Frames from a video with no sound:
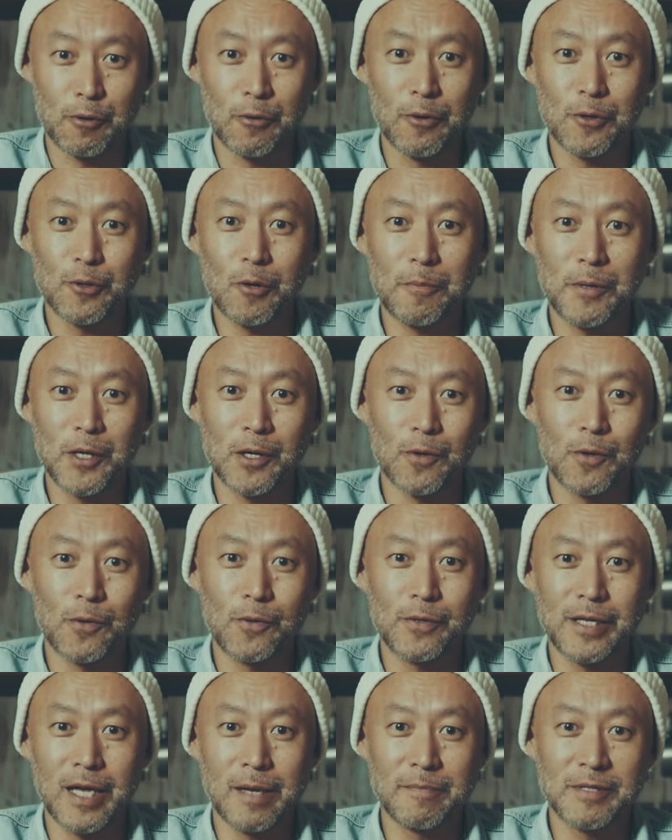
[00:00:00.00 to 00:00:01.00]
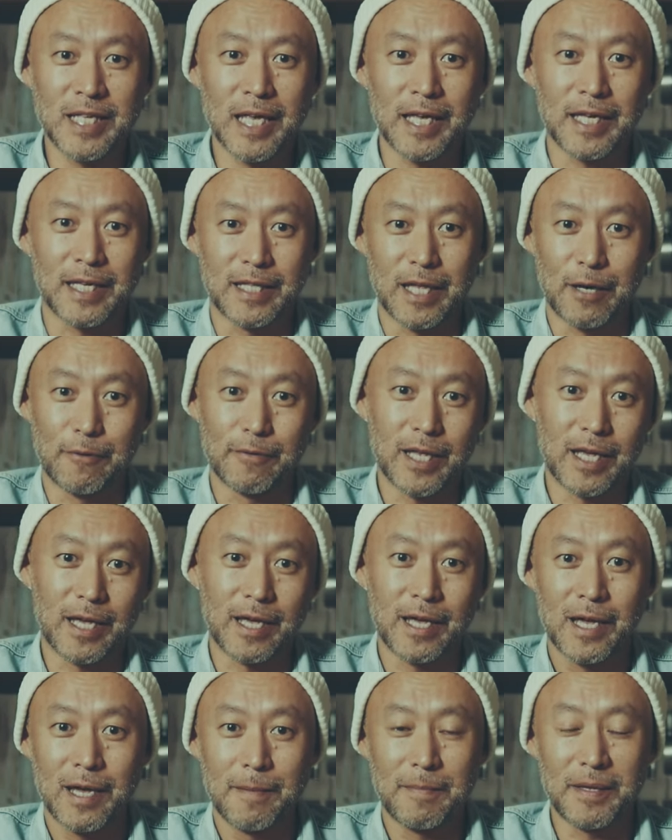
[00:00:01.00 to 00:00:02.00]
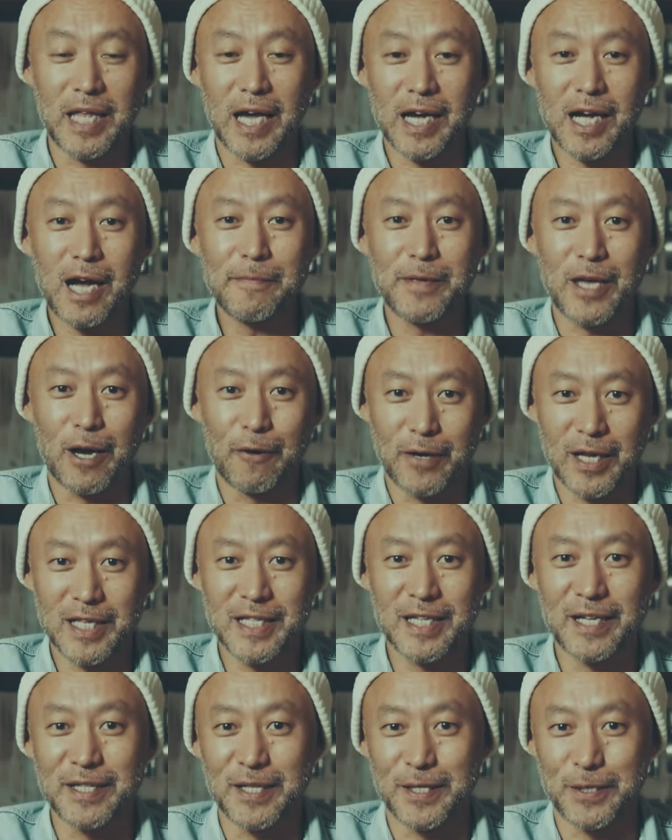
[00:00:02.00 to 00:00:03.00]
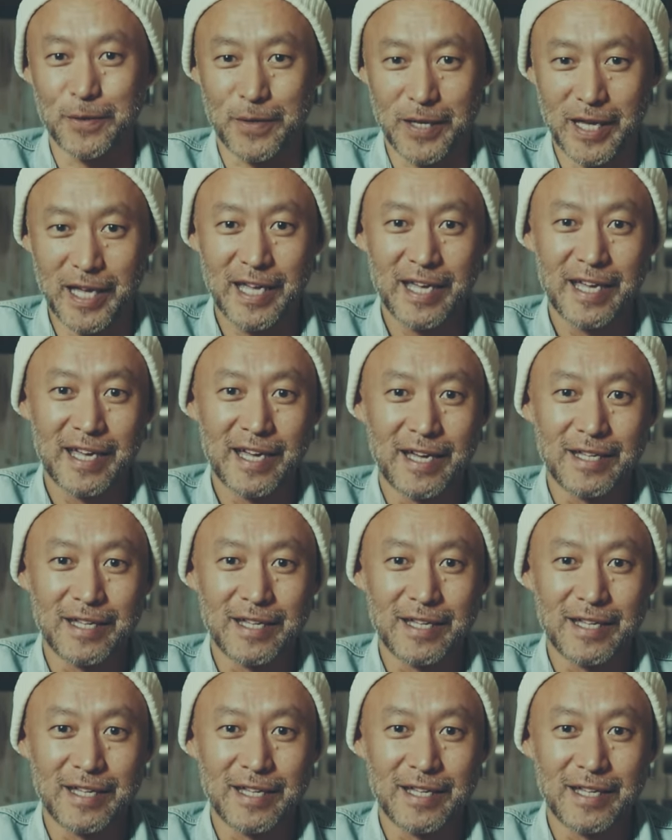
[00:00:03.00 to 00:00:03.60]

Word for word: 豊臣の OEM 製品なので、中身は同じなんですよね。